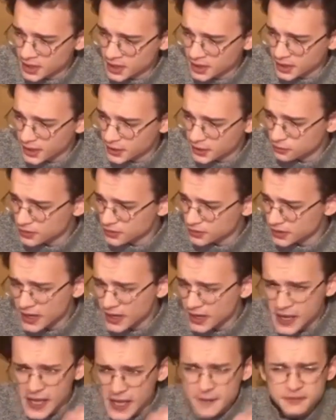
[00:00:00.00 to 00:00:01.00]
en önde
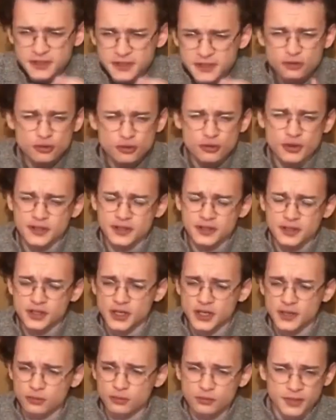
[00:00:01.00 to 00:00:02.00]
hepsinin söylediği
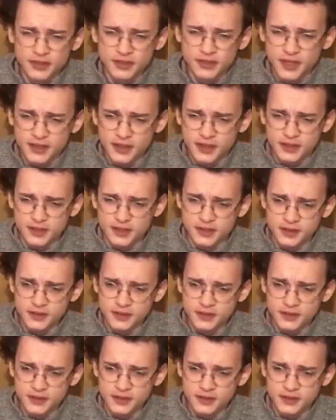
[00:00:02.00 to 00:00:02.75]
şey bu materyalist.